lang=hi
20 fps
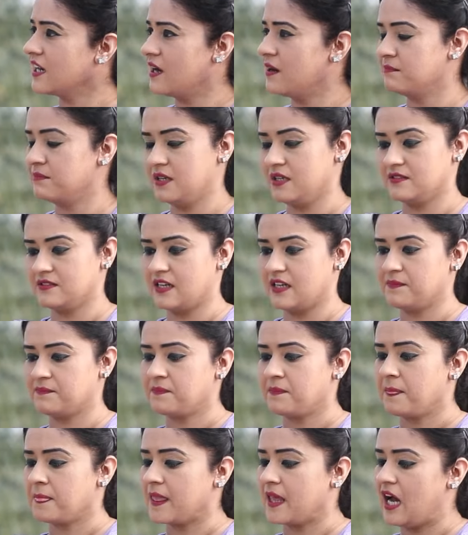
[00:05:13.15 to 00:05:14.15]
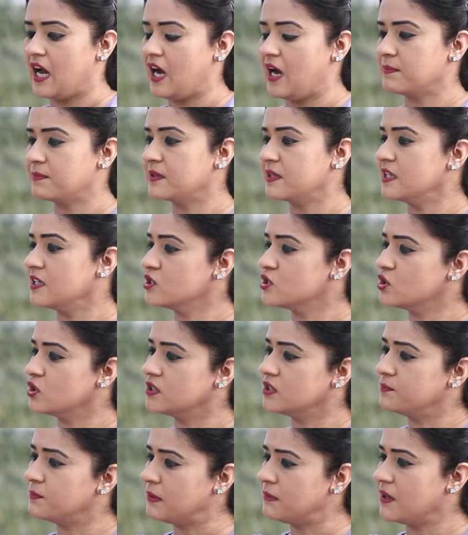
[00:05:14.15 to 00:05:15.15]
आराम मिल रहा है आपकी ये जो
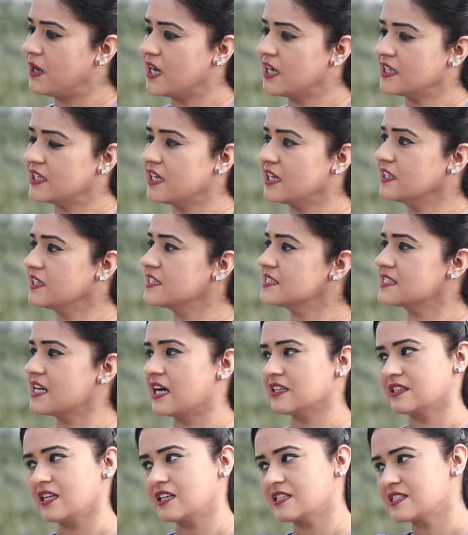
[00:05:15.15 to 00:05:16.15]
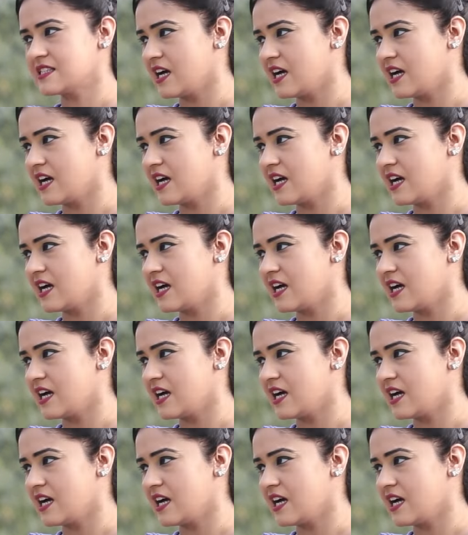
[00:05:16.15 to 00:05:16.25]
बीमारी है ये सात आठ